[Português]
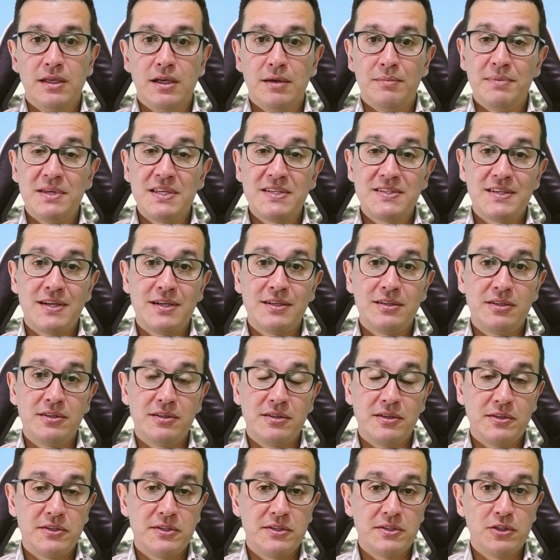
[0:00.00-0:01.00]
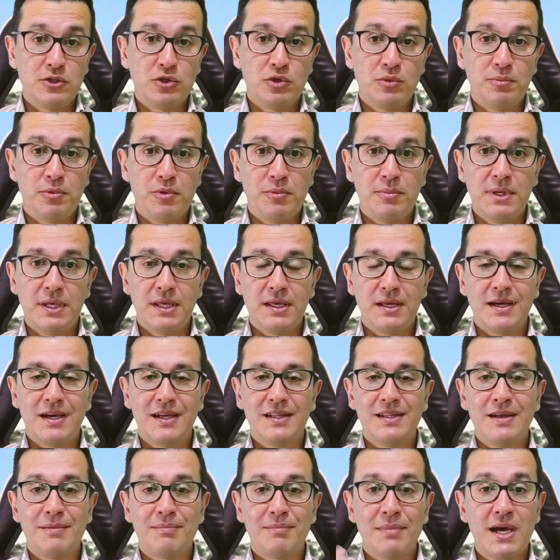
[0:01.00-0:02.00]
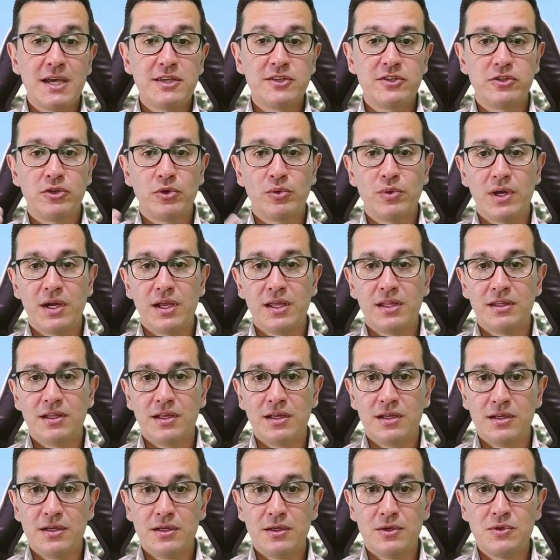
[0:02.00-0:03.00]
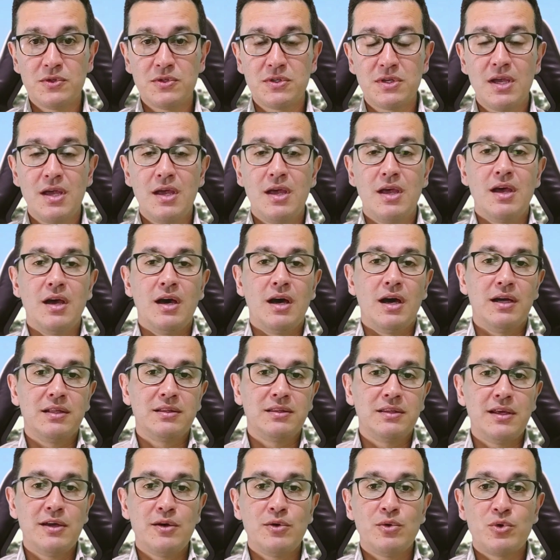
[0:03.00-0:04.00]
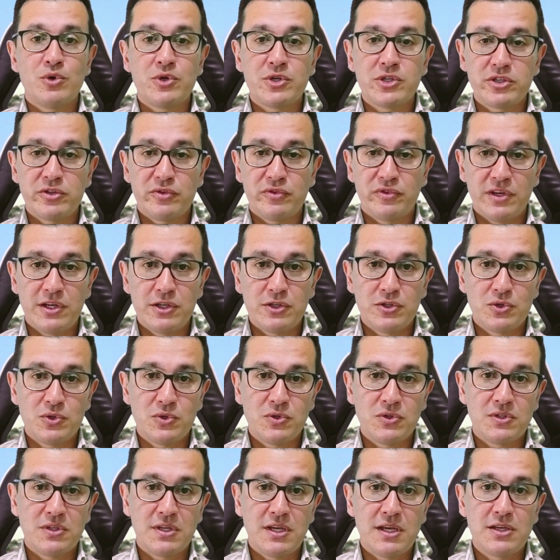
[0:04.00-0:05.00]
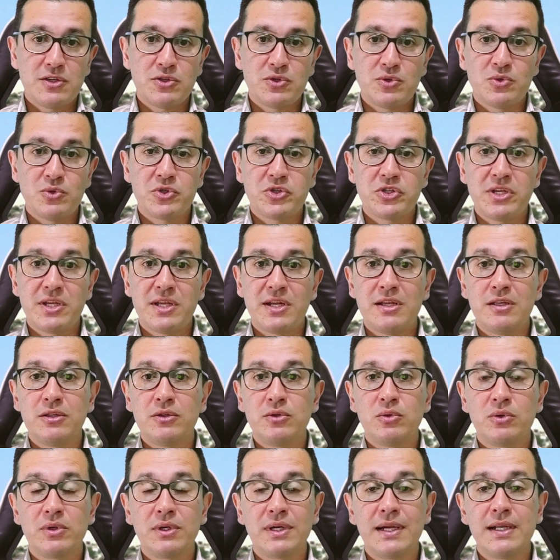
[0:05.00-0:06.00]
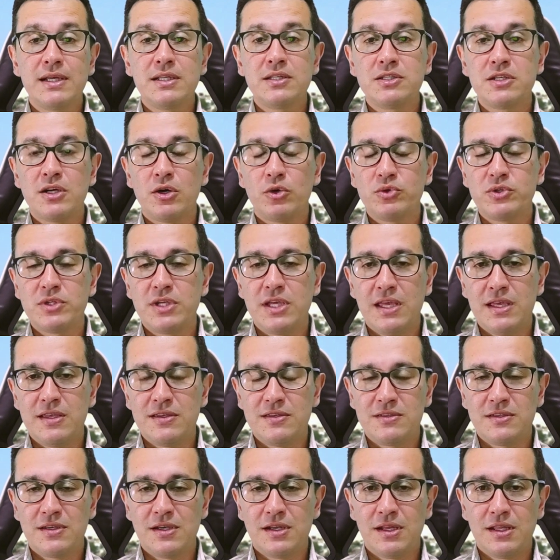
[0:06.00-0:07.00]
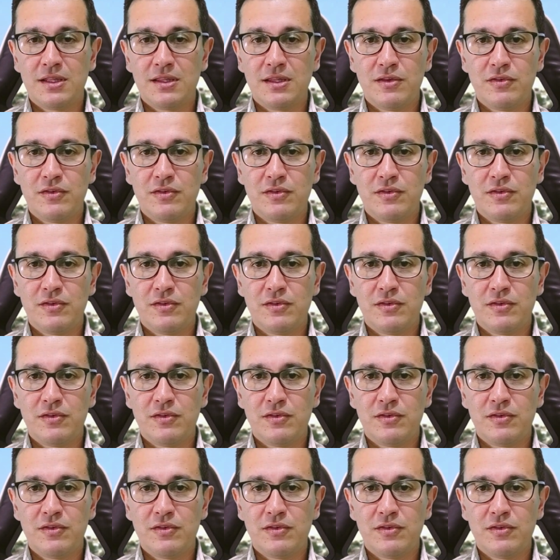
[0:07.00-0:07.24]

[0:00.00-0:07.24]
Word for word: que apesar de ter sido publicada há mais de 40 anos, até hoje faz sucesso gerando grande audiência na